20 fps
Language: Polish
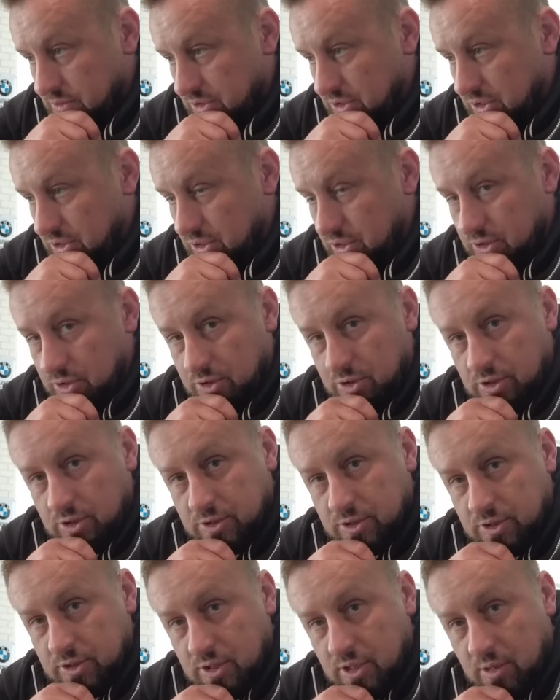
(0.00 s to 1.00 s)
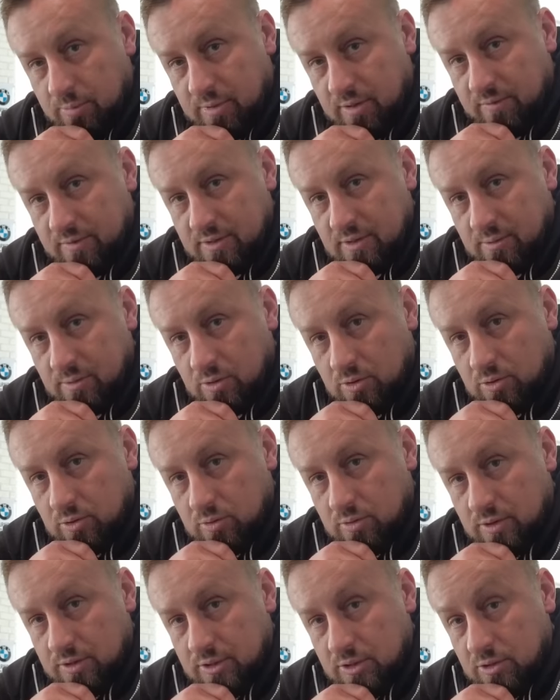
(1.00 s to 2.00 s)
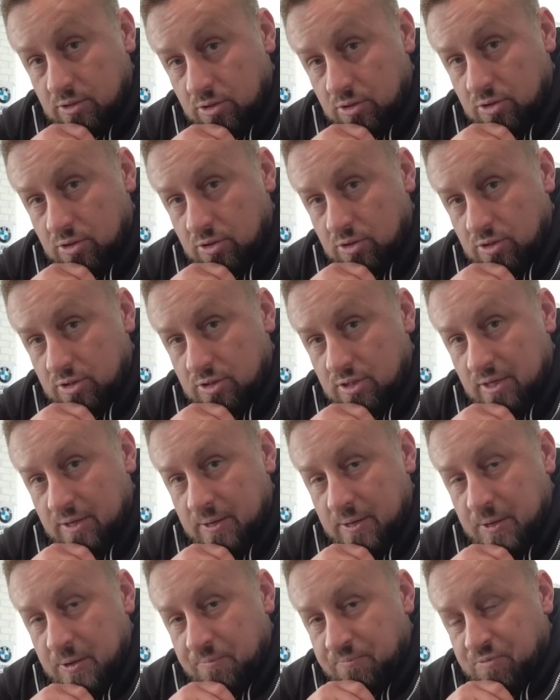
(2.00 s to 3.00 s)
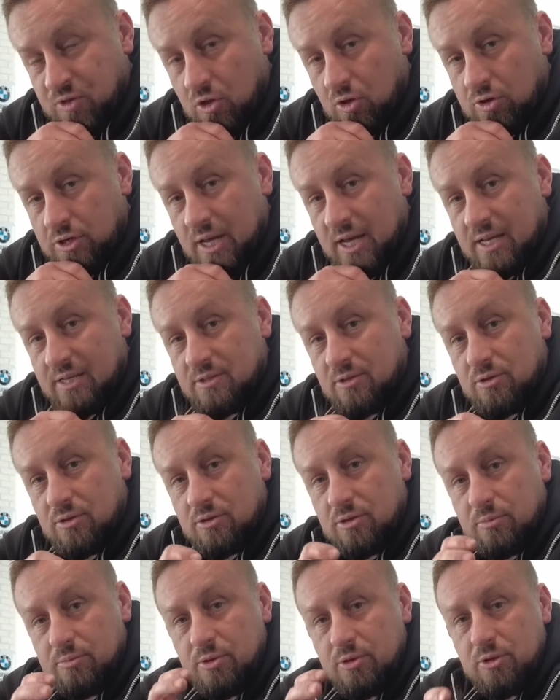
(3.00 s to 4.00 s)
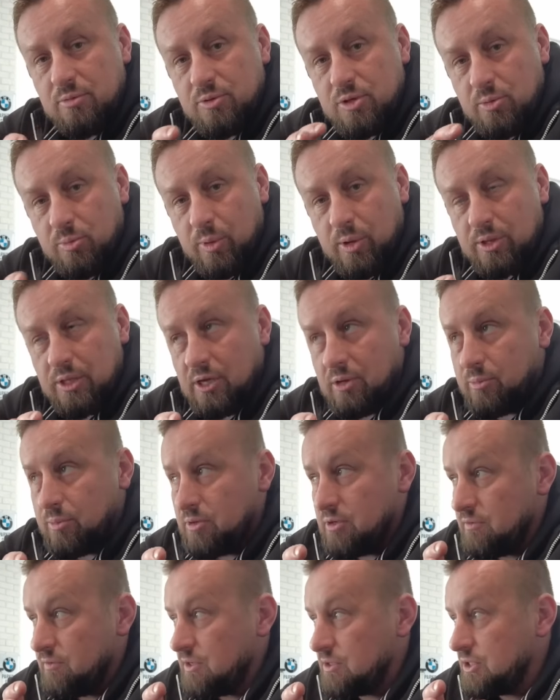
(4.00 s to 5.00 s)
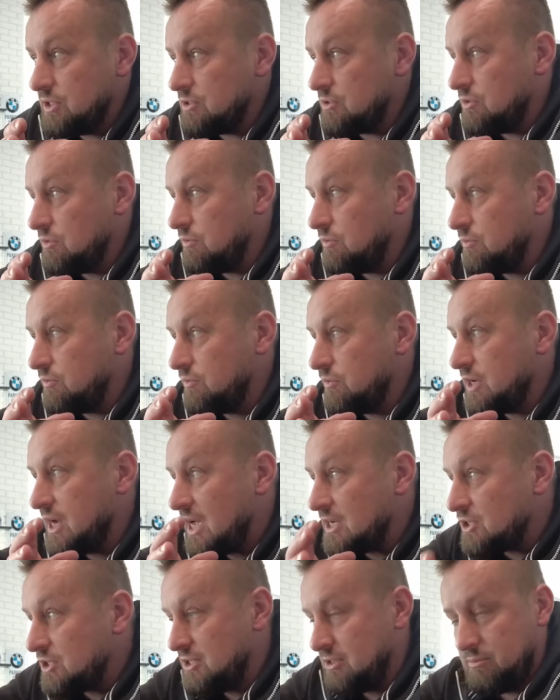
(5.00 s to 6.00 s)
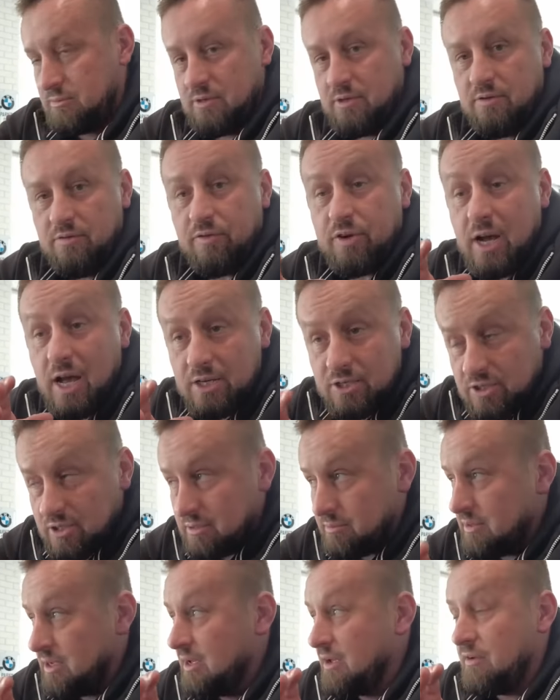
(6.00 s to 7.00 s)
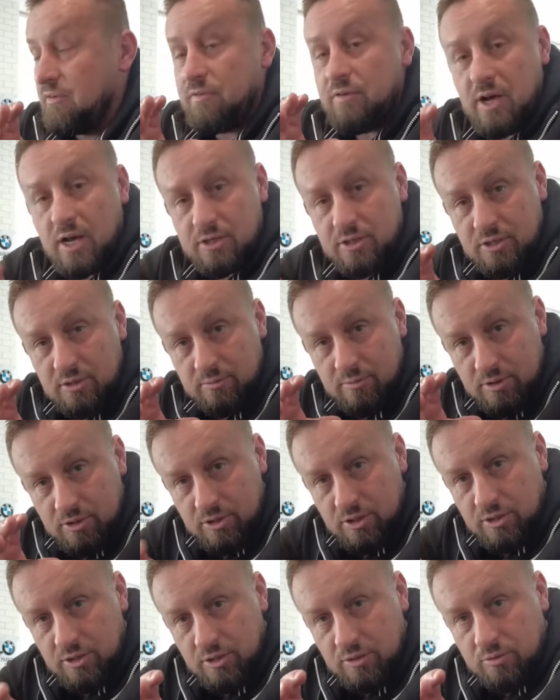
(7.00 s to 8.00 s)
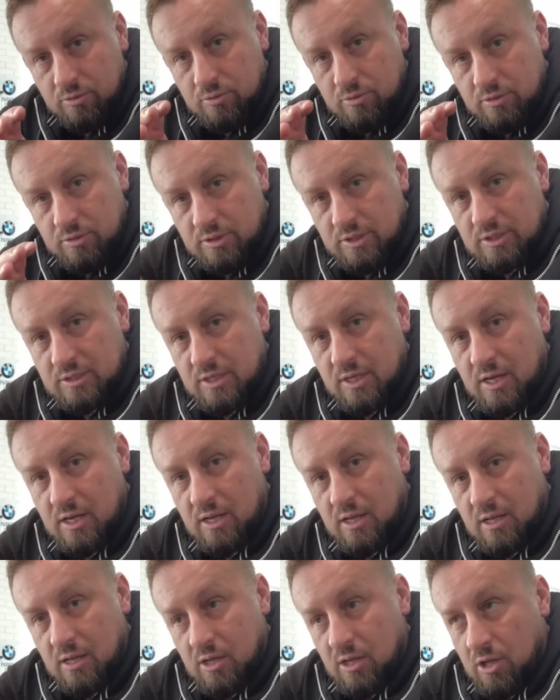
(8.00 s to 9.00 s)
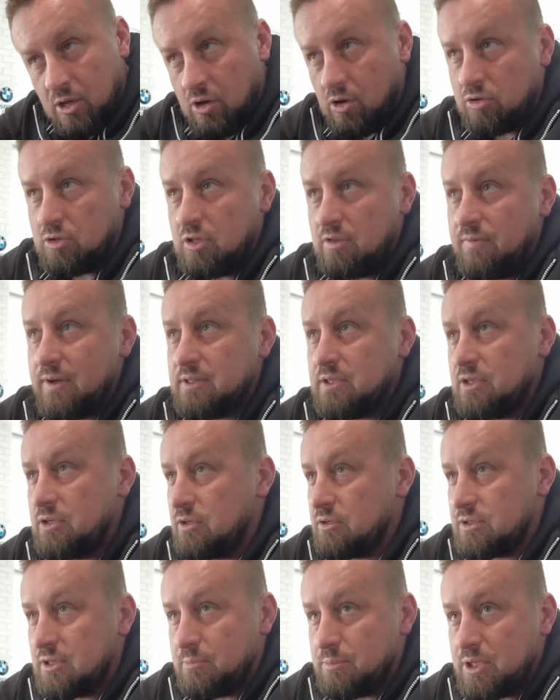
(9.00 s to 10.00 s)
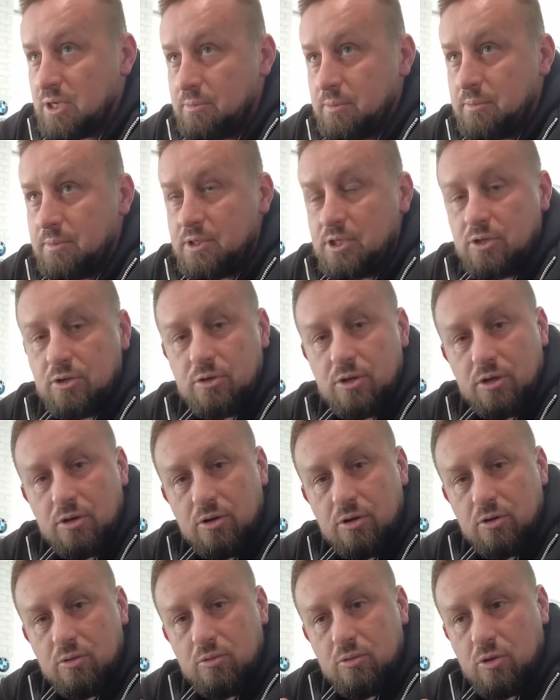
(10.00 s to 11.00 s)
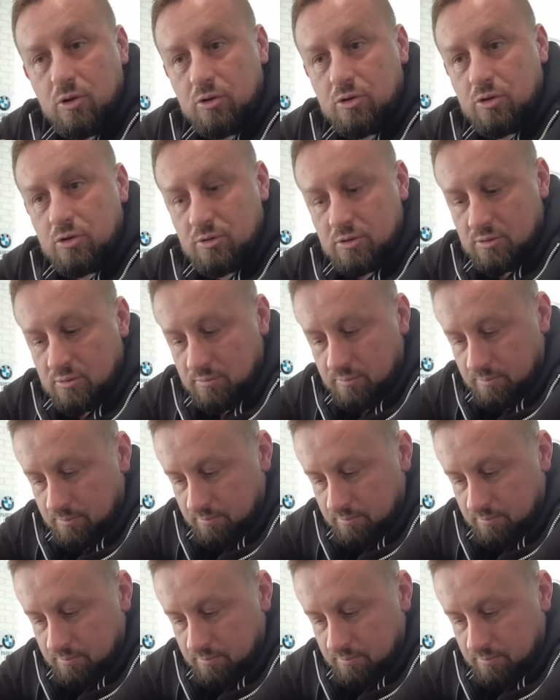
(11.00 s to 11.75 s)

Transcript: 10 tysięcy za naprawę samochodu, słuchajcie. No i to jest, to nie jest odosobniony przypadek, ponieważ jest to w każdym, w każdym, w każdym silniku diesla. Od 2000, przyjmijmy, 10 roku, odkąd